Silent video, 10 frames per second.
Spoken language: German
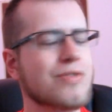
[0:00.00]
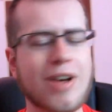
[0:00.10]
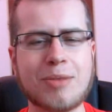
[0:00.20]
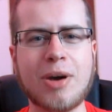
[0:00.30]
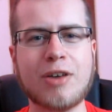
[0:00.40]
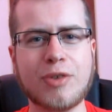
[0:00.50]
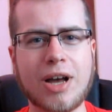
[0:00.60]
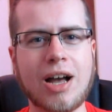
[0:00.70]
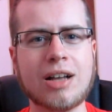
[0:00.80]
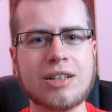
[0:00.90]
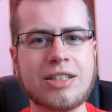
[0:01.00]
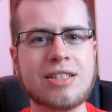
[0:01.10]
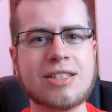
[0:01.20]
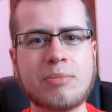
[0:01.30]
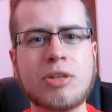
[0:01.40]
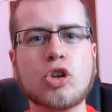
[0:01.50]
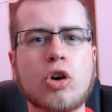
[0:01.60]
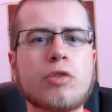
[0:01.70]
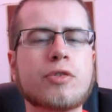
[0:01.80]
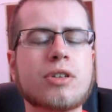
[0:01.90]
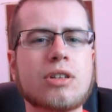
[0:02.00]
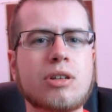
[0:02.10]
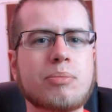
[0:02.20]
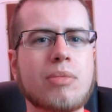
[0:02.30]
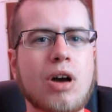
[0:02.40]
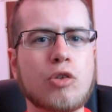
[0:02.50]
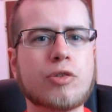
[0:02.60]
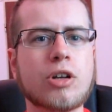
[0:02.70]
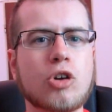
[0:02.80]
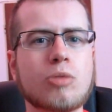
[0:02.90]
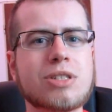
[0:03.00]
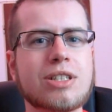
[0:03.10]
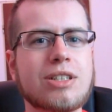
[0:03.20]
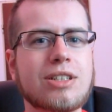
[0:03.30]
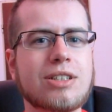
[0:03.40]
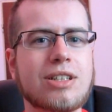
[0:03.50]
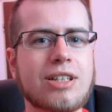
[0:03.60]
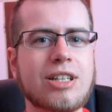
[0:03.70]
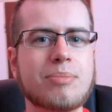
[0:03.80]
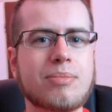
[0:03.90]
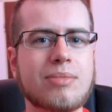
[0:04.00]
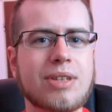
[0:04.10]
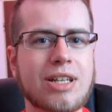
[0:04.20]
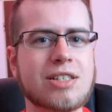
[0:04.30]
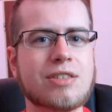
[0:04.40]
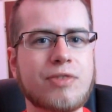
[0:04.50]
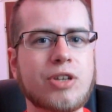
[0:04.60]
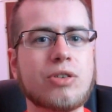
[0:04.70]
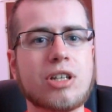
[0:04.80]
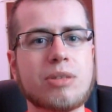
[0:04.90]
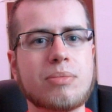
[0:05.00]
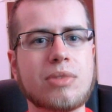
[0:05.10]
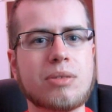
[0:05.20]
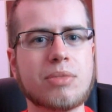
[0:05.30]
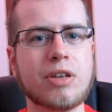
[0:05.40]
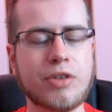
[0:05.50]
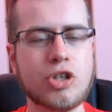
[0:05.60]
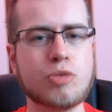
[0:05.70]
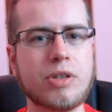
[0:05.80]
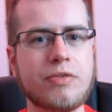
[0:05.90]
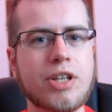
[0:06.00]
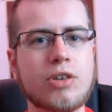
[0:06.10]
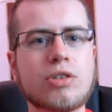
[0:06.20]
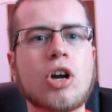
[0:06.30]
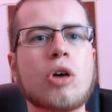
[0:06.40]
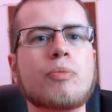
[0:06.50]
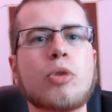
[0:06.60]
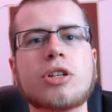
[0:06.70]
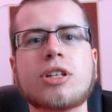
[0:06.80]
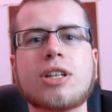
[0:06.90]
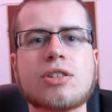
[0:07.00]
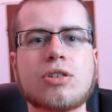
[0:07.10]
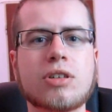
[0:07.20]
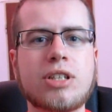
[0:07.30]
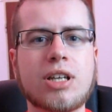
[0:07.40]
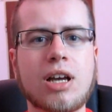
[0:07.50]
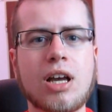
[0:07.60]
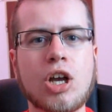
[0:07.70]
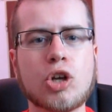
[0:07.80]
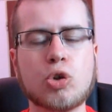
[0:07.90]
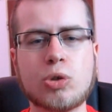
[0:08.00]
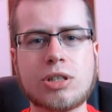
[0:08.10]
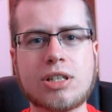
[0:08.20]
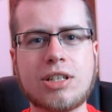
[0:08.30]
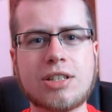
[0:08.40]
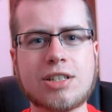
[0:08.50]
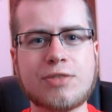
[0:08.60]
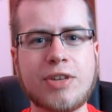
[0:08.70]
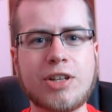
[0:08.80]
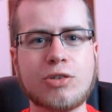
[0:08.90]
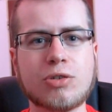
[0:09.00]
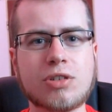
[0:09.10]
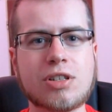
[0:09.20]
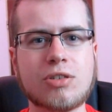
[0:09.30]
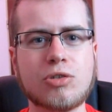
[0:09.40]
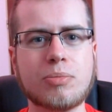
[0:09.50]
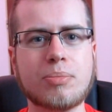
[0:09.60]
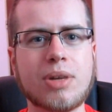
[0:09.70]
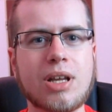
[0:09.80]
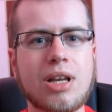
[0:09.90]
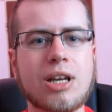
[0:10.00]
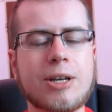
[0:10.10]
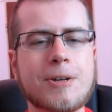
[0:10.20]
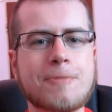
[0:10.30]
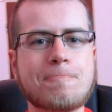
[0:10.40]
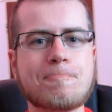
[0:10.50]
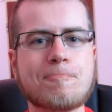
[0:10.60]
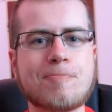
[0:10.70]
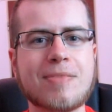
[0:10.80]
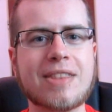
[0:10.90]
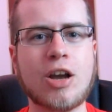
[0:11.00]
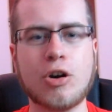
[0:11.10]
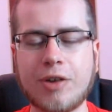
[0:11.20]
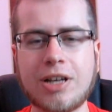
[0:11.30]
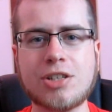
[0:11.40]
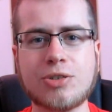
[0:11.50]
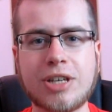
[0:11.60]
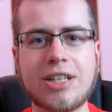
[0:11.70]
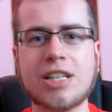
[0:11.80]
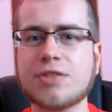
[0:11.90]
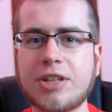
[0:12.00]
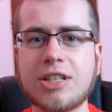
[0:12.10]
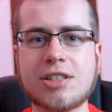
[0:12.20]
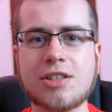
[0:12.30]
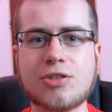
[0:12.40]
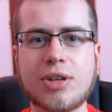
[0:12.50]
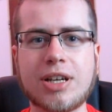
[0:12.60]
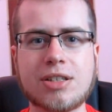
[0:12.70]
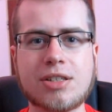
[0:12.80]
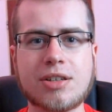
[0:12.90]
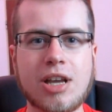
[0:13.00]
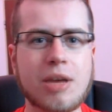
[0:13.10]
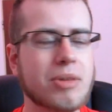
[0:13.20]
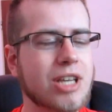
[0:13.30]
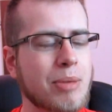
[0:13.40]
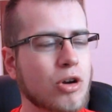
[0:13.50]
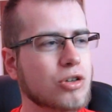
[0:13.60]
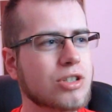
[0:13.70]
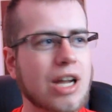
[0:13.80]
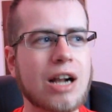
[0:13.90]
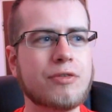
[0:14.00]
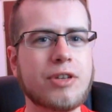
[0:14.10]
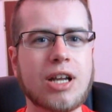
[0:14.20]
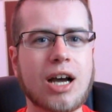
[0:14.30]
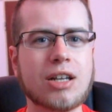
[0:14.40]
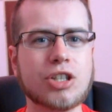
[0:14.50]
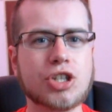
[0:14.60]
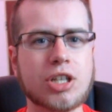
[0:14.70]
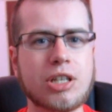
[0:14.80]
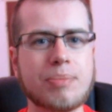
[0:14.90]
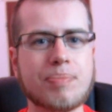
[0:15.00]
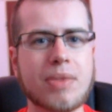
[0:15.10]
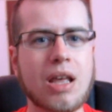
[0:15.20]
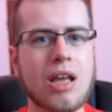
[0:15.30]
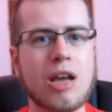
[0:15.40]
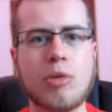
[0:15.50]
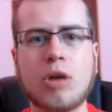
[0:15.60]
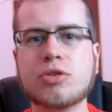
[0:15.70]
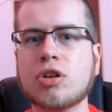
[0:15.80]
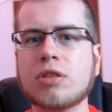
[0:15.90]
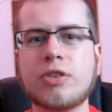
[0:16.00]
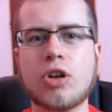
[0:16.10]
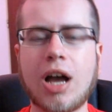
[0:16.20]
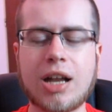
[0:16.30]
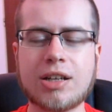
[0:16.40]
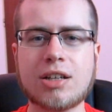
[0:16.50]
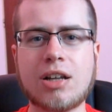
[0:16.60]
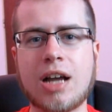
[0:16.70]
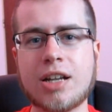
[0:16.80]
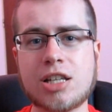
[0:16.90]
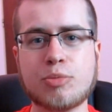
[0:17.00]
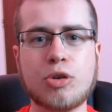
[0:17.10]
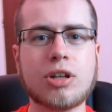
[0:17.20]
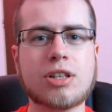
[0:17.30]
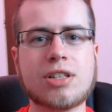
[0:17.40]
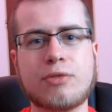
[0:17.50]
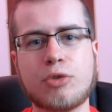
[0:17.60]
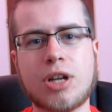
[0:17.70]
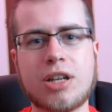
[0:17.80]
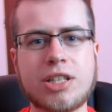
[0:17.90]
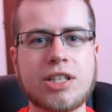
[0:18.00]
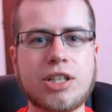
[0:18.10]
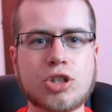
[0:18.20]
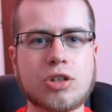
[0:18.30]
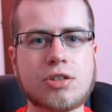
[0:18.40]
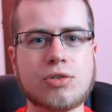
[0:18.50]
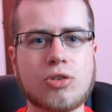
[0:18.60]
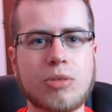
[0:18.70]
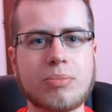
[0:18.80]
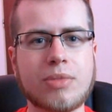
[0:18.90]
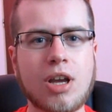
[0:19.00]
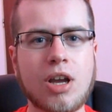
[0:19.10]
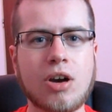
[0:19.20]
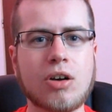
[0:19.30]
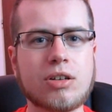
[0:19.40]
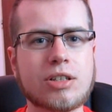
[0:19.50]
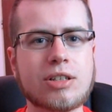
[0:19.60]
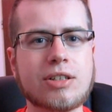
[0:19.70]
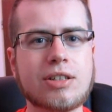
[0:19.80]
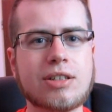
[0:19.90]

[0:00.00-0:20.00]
es waren ein paar Fragen, die ziemlich oft ähm, aufgekommen sind in, in dem letzten Video, in dem ähm, Gewinnspielvideo. Und darum möchte ich jetzt auch hier kurz dieses Video nutzen, um ähm, darauf einzugehen. Das Wichtigste zuerst, mich haben auch total viele angeschrieben, ähm, ob es irgendwie noch andere, anders möglich sein wird, an die T-Shirts zu kommen. Und